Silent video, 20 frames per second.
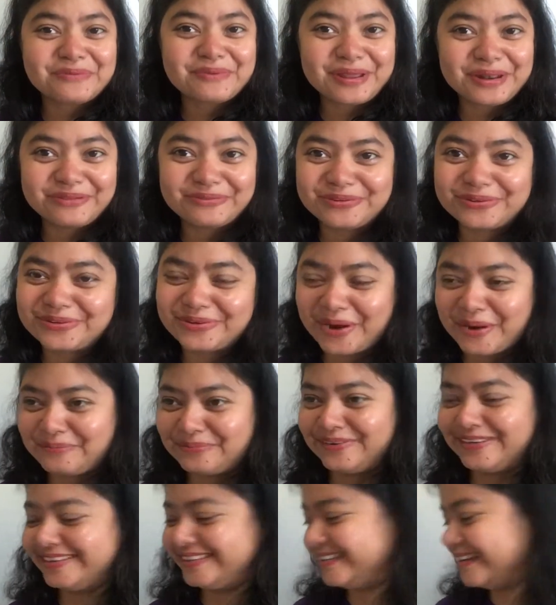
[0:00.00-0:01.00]
था मैंने वो
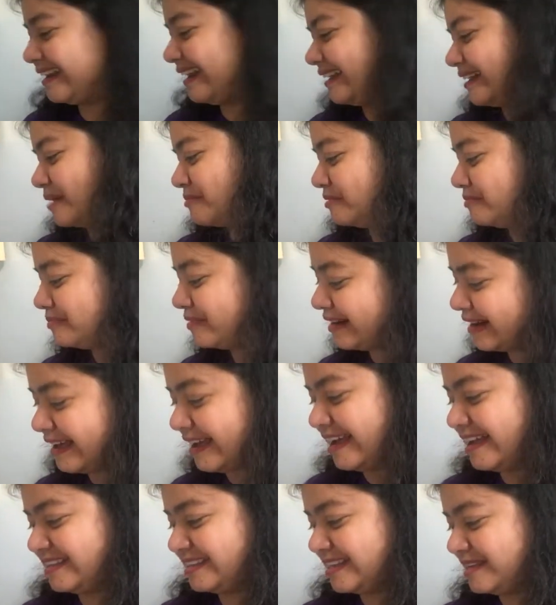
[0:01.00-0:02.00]
ड्रॉप कर दिया लाइक अभी पड़ा
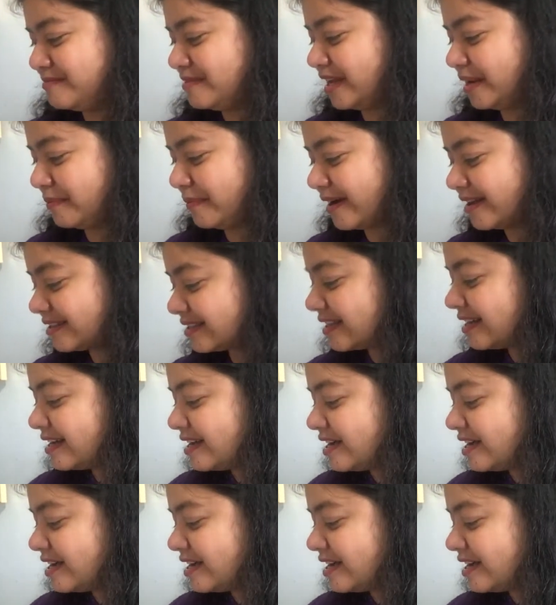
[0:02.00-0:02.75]
है ऐसे ही मेरे पास